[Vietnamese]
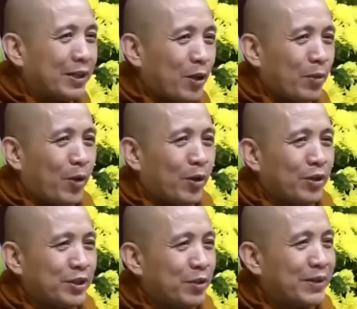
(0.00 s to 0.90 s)
mà thoát mọi
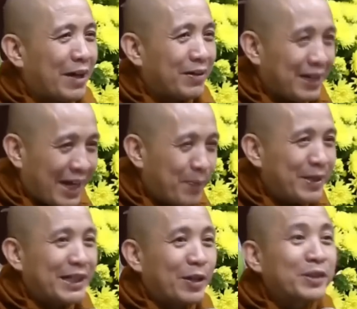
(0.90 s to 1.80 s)
khỏi sự khổ đau là
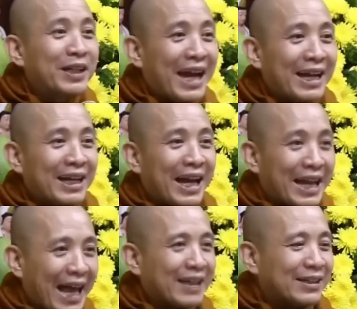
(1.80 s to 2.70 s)
mình sẽ có sự an
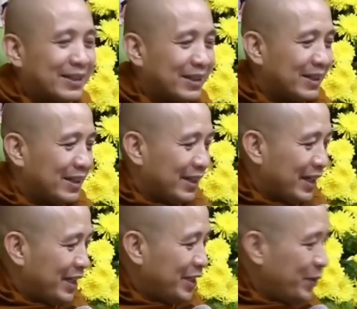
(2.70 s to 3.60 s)
an lạc
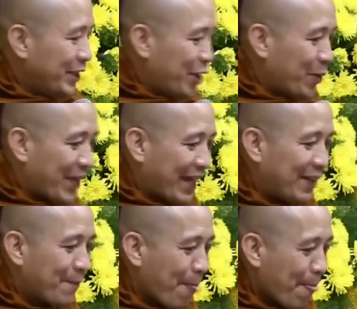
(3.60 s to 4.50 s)
thì kính thưa quý vị hôm
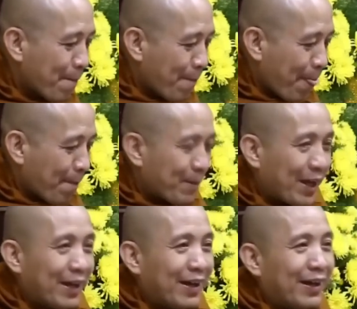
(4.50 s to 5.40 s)
nay
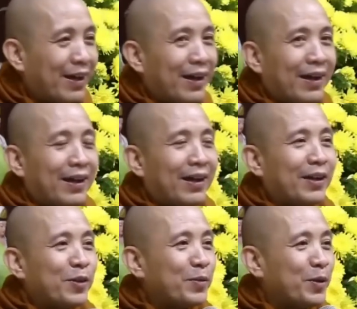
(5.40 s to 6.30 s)

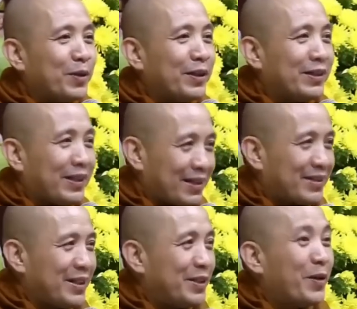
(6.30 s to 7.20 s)
và chúng tôi thật
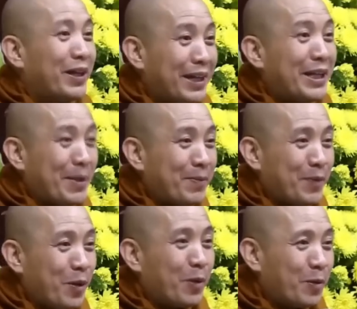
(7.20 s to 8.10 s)
sự nói là cái niềm
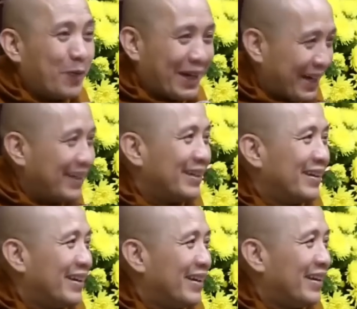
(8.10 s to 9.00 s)
vô cùng quan hỷ
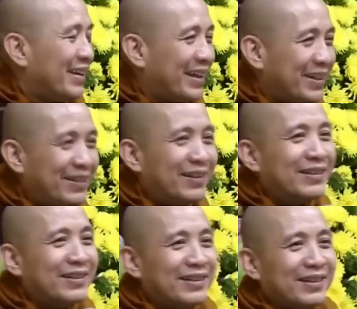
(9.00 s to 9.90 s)
là được
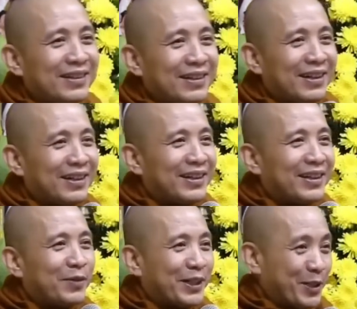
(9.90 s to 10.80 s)

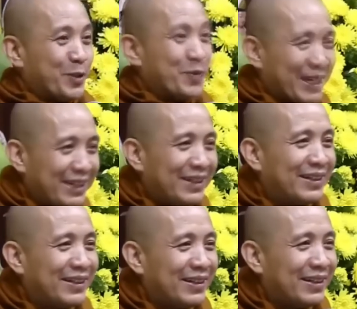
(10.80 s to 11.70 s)
à, hòa thượng trụ trì
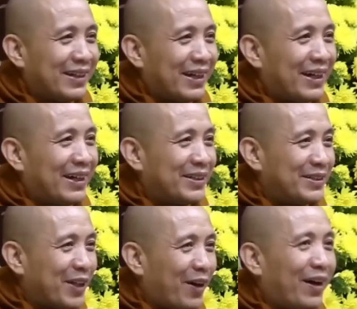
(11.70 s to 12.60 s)
à,
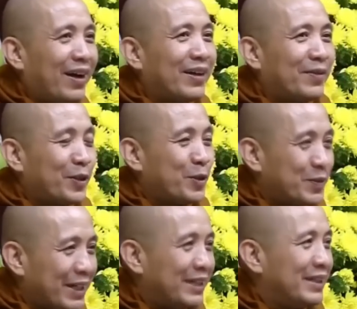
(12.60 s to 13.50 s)
thượng tọa phó
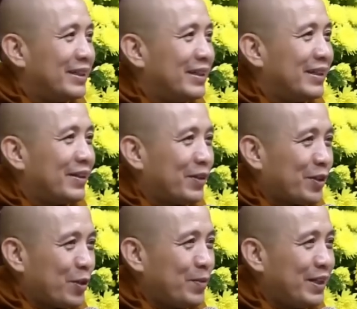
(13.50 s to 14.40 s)
trụ trì
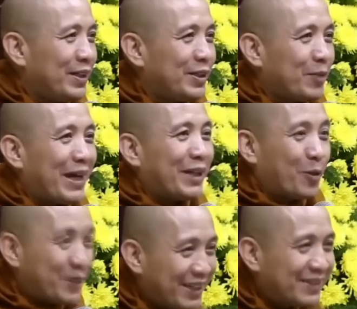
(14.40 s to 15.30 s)
cũng như trong ban
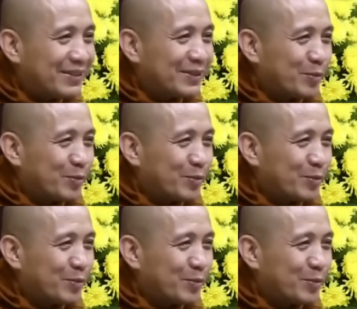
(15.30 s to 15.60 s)
tổ chức